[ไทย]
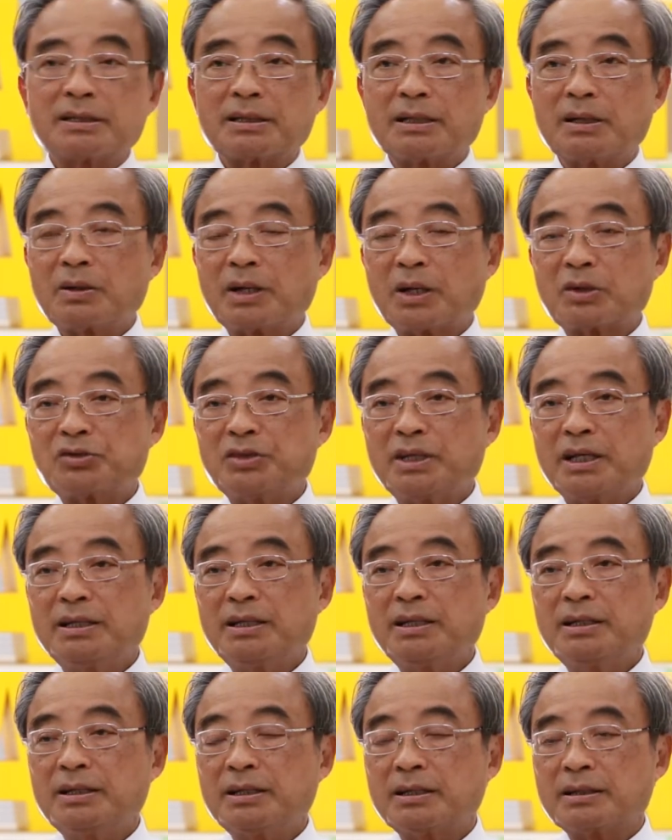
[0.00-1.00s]
แล้วรังสีอัน
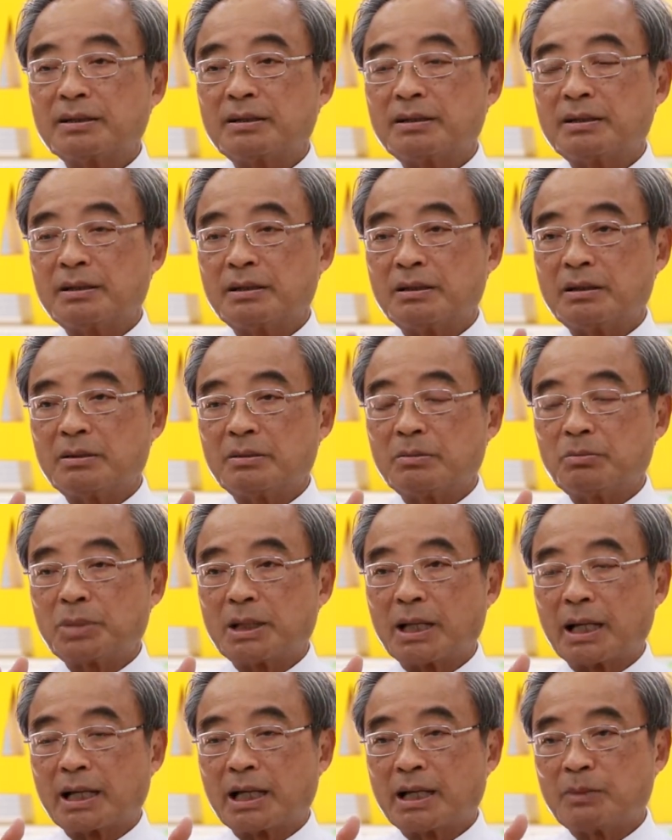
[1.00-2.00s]
นี้เนี่ยพ
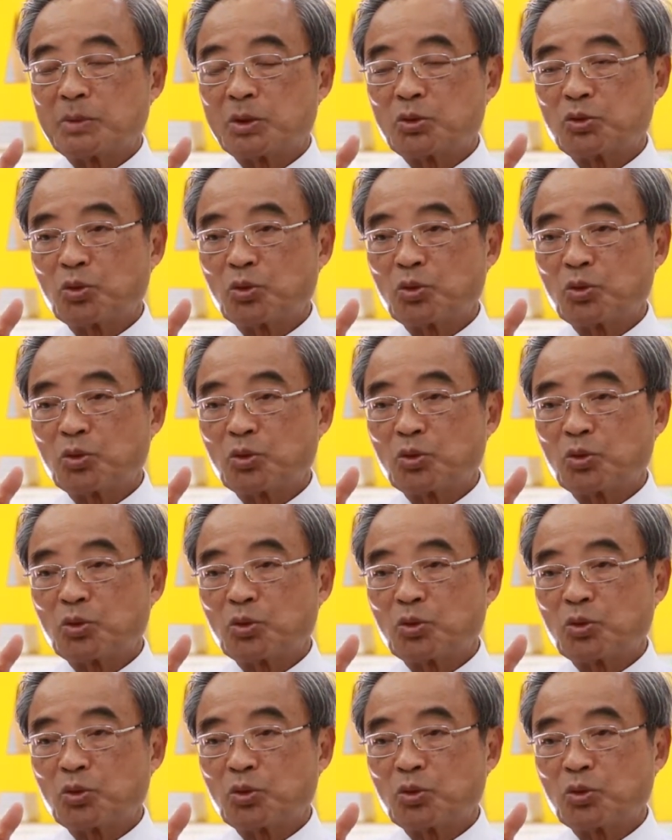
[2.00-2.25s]
ลังงานมัน